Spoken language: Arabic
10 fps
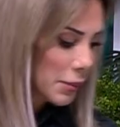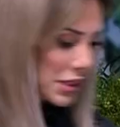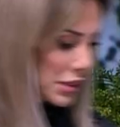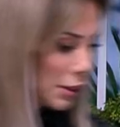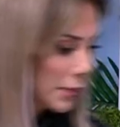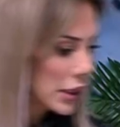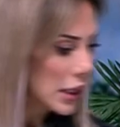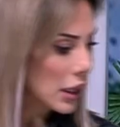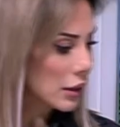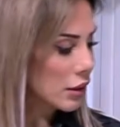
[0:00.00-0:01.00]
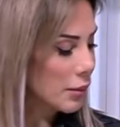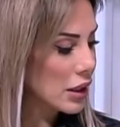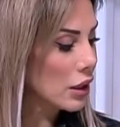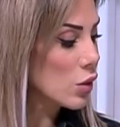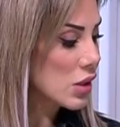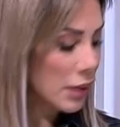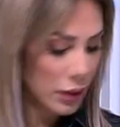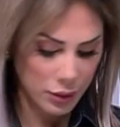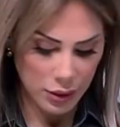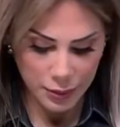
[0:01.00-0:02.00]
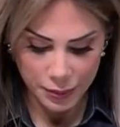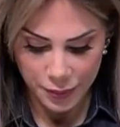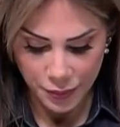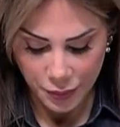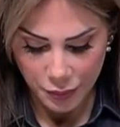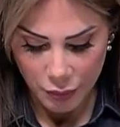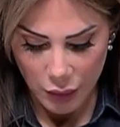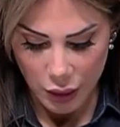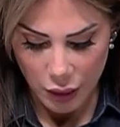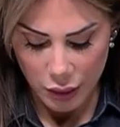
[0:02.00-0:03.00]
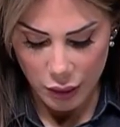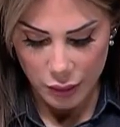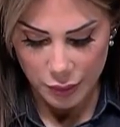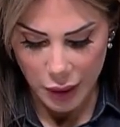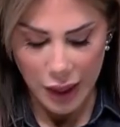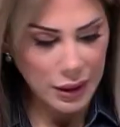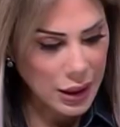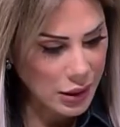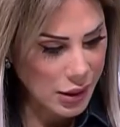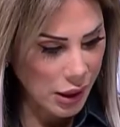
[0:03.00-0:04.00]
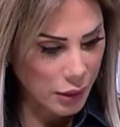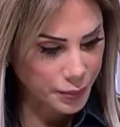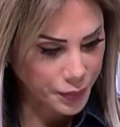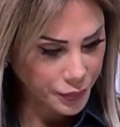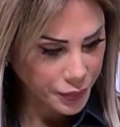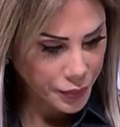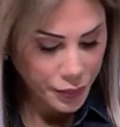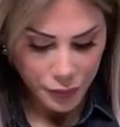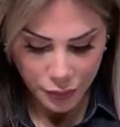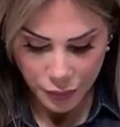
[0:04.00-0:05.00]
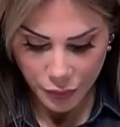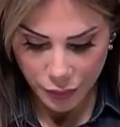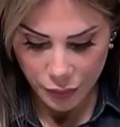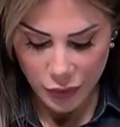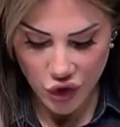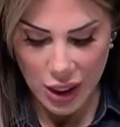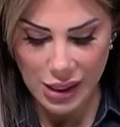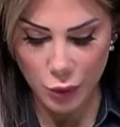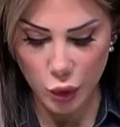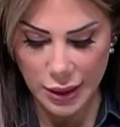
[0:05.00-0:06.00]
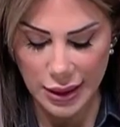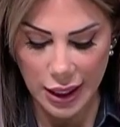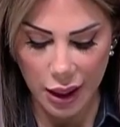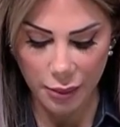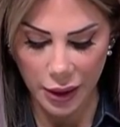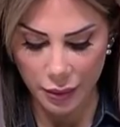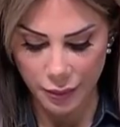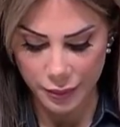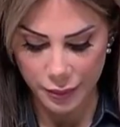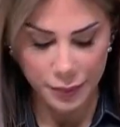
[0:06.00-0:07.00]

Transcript: بس لي اياها للثمانيه لو سمحت اوكي حتى للتسعه يلا عشان لازم تكون كثير حاميه تمام